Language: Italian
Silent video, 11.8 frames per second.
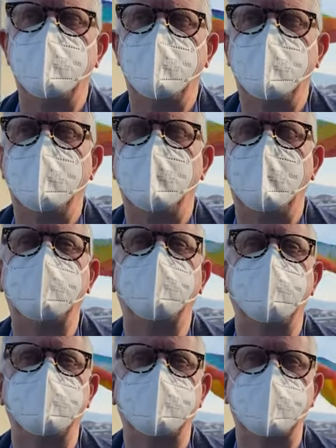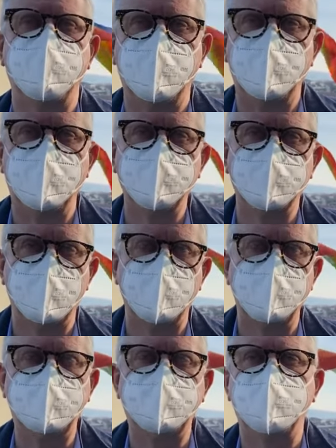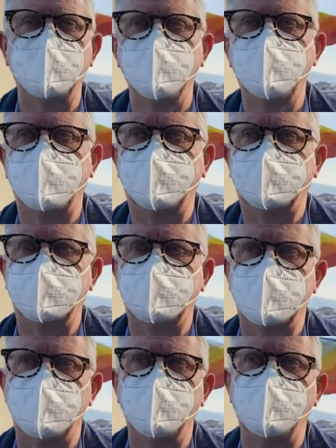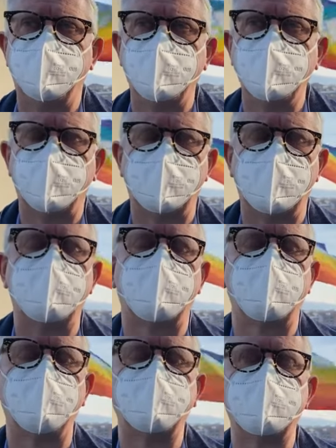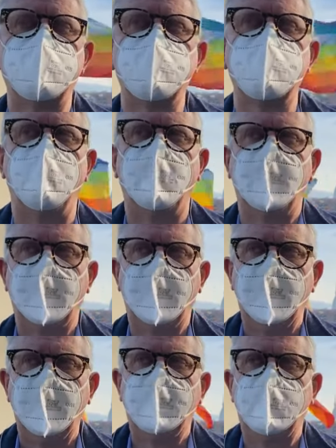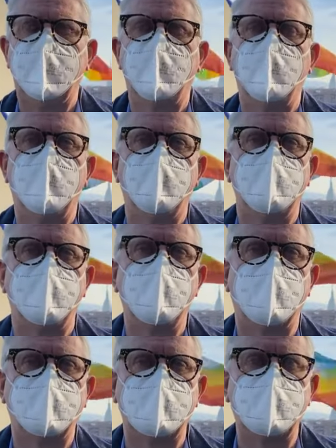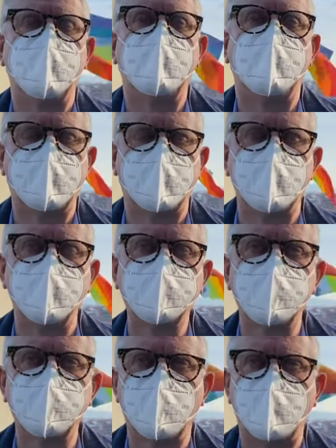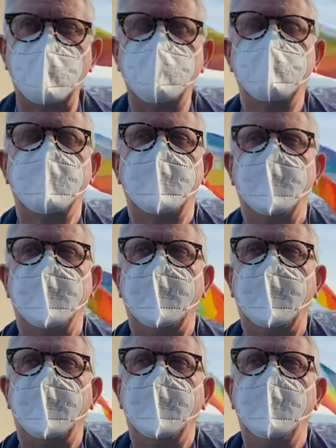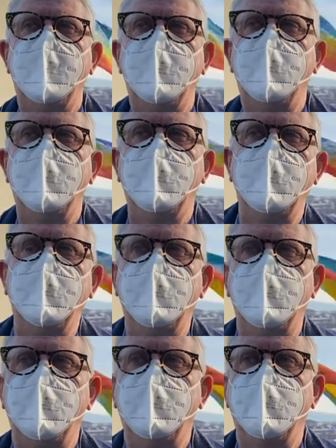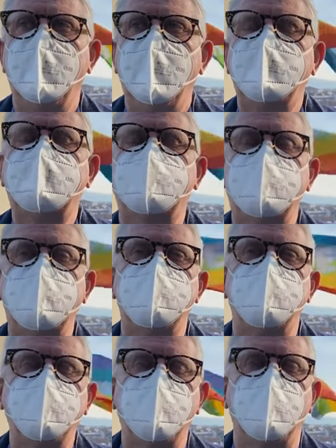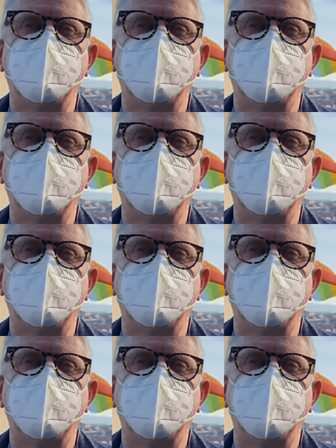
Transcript: e FSE, naturalmente non c'entra diciamo, il fondo che va per conto suo, che è quello che riguarda l'agricoltura eh, e c'è tempo fino alla